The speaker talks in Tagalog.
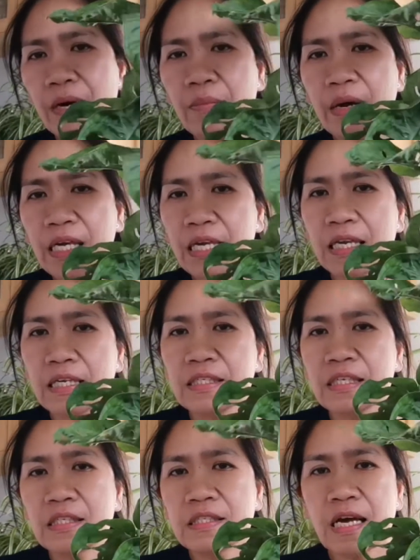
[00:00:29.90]
mahilig
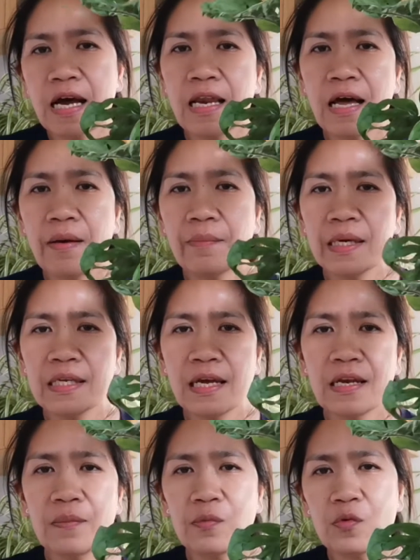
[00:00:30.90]
dyan sa halaman,
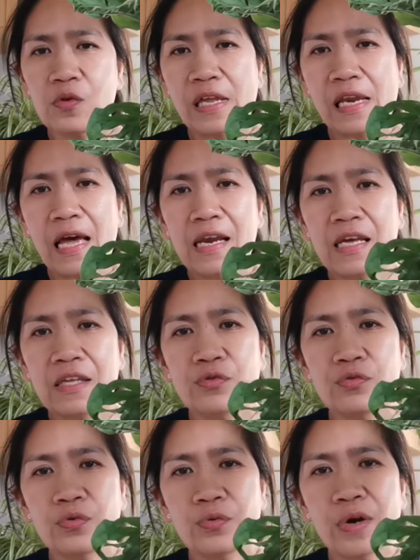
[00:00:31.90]
alam ko kilala
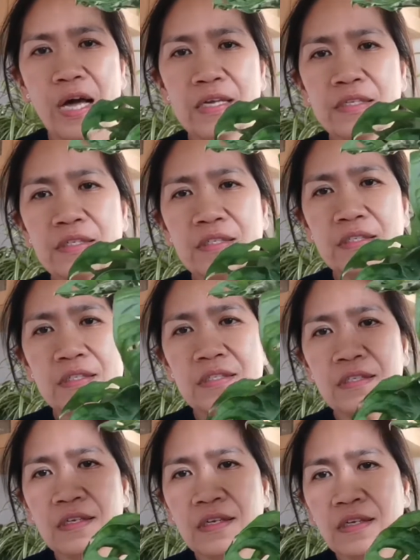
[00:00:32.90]
nyo to guys.
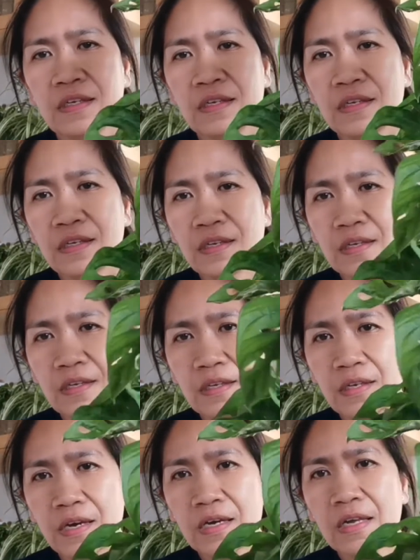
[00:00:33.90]

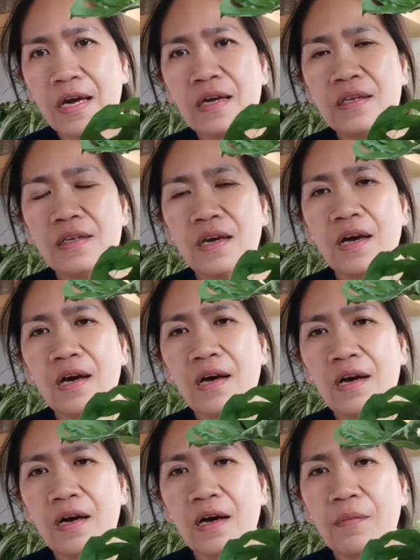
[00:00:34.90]
Ayan,
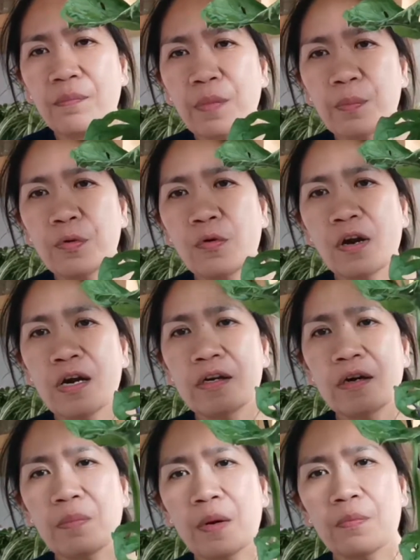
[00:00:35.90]
uh, popular
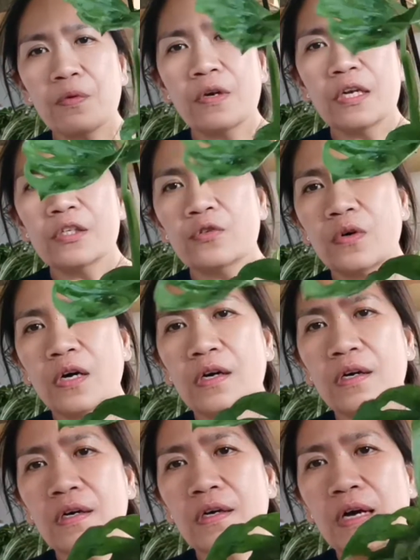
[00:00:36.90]
na popular to
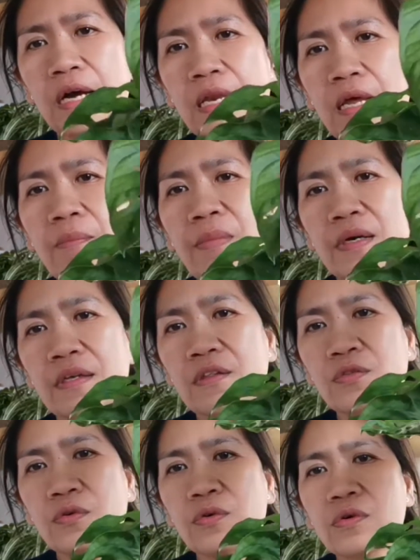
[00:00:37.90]
ang halamang
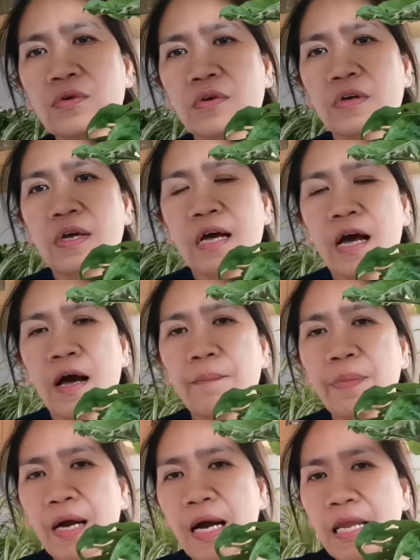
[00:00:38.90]
ito. Ang
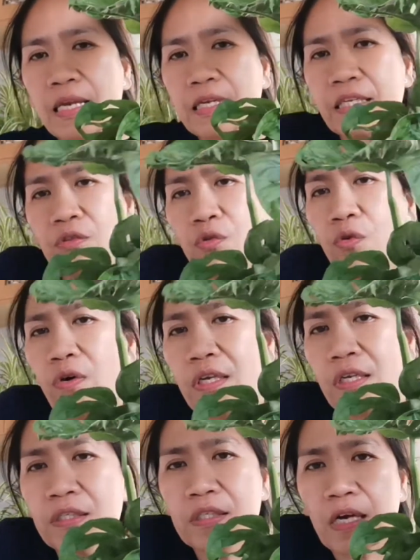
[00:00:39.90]
pangalan nito
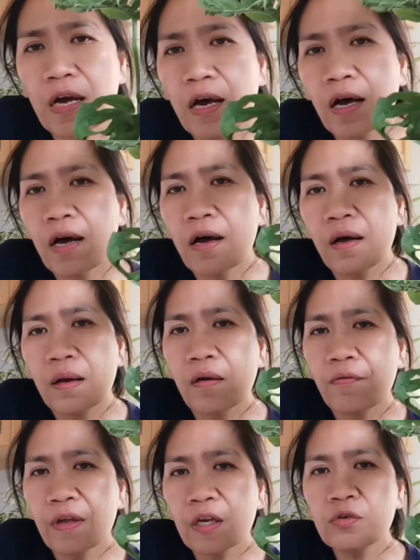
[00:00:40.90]
is uh,
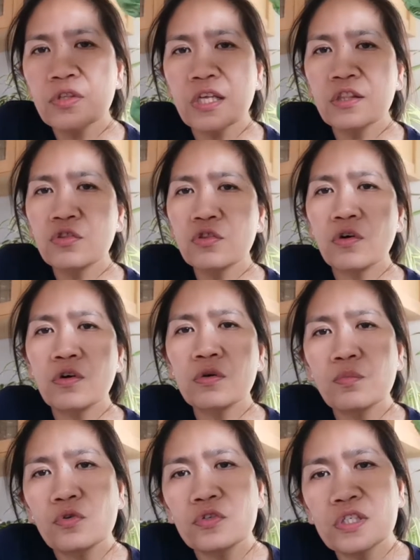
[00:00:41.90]
Philodendron
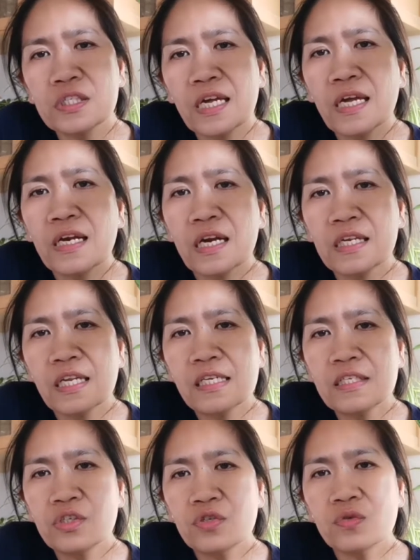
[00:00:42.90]
monstera
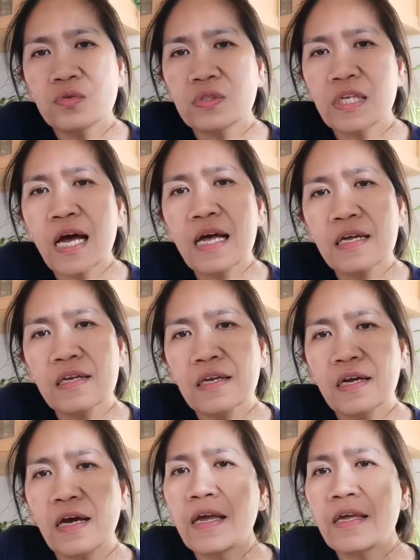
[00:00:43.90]
deliciosa.
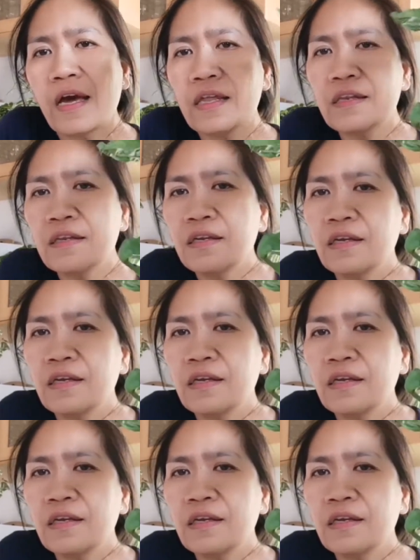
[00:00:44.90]
Ayan.